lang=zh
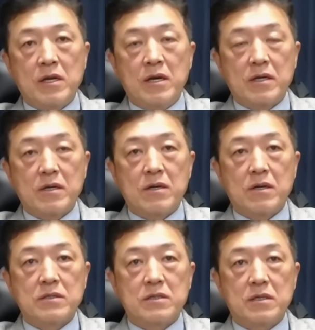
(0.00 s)
呢，可
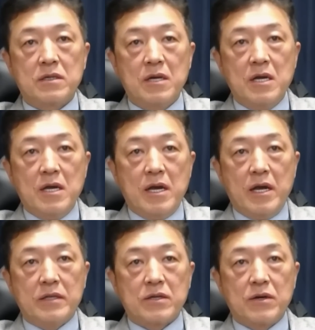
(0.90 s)
能是
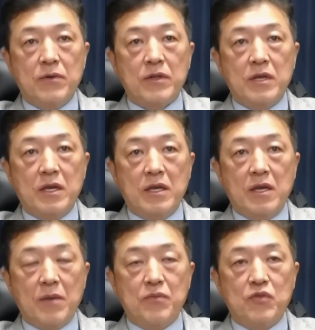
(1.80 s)
呃这个问题
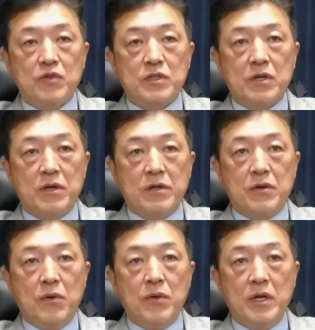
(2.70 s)
也不是很
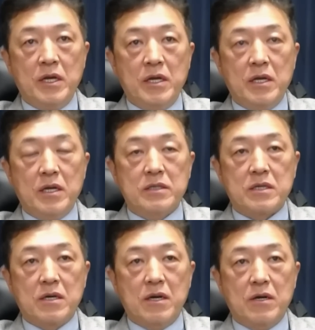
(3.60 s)
容易
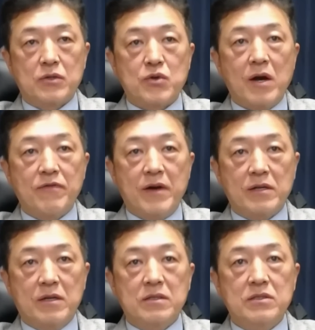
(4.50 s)
这个双
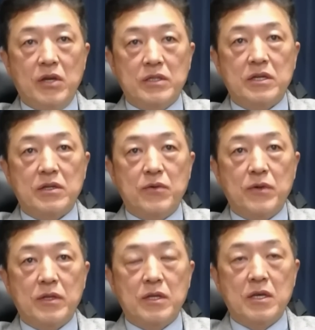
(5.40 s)
方能解决的
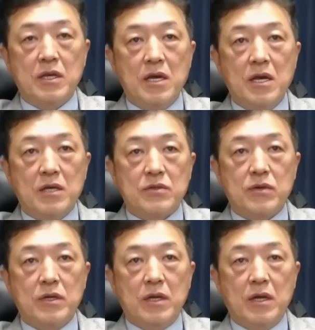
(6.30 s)
问题，
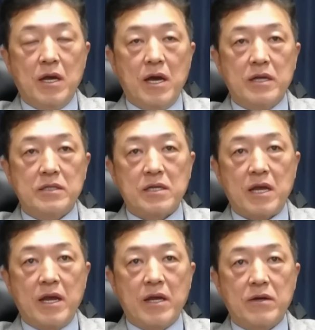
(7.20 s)
所以呃现
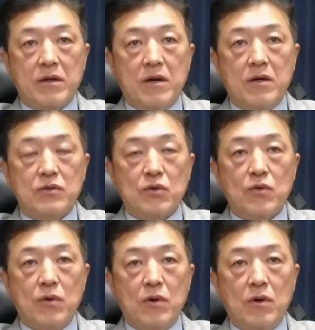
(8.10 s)
在可能
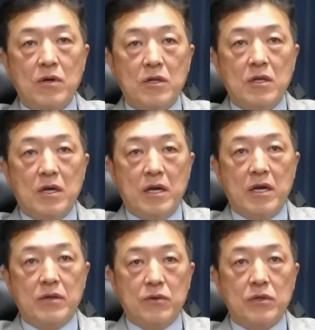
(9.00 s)
中国
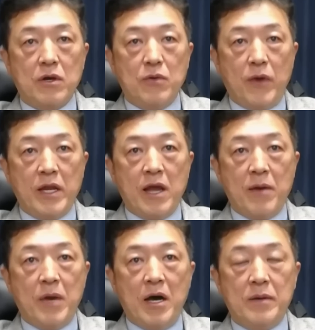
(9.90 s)
呃有点为
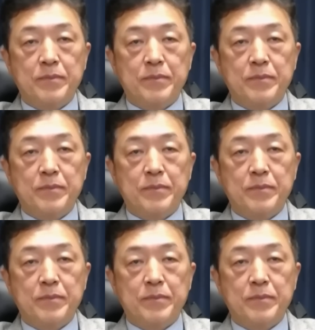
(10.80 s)
难吧。